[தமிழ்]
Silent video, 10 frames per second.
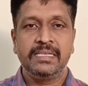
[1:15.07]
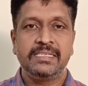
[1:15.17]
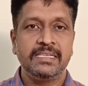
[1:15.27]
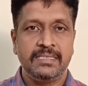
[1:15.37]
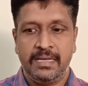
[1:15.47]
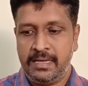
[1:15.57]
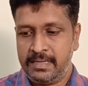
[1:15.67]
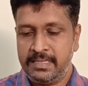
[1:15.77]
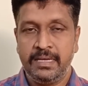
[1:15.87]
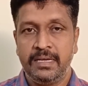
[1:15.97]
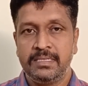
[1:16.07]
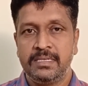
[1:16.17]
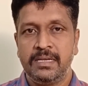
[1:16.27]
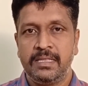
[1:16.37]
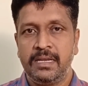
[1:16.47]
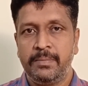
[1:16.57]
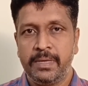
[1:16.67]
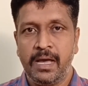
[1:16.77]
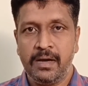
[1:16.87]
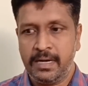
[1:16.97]
லிஸ்டஸ் ரெசிக்னேஷன் uh, அது
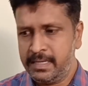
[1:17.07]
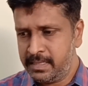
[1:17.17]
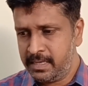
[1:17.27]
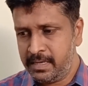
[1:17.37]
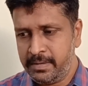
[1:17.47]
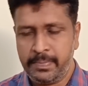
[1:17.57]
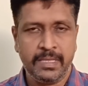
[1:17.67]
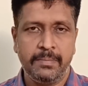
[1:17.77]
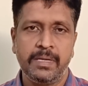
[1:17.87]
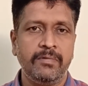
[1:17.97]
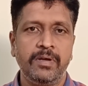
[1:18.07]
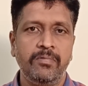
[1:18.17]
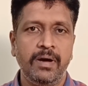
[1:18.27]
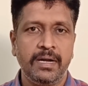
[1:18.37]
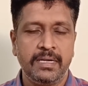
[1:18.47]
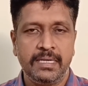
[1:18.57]
இல்லாமல் யார் அடுத்த பிரதமராக வருவாங்கன்ற